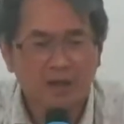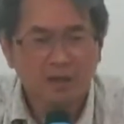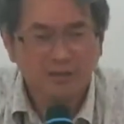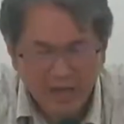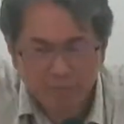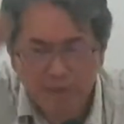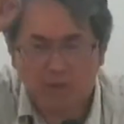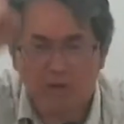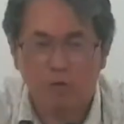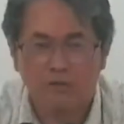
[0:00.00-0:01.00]
代表一
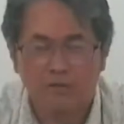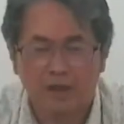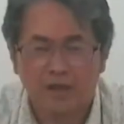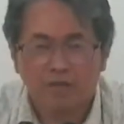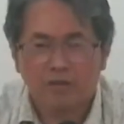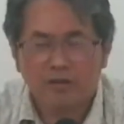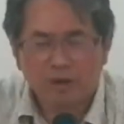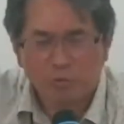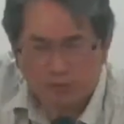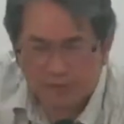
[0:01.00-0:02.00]
个国家，所以当
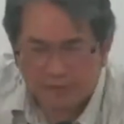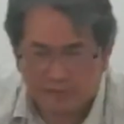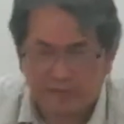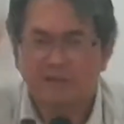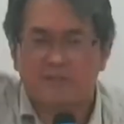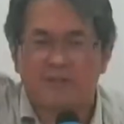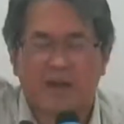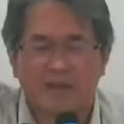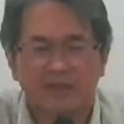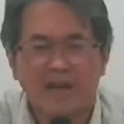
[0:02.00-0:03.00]
国旗升起来
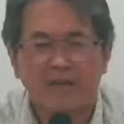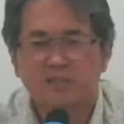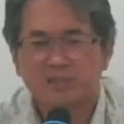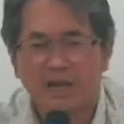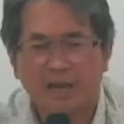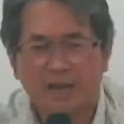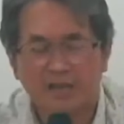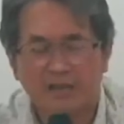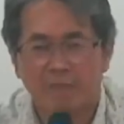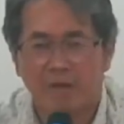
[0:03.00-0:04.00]
的那一刹那，是
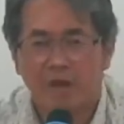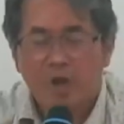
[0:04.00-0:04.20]
代表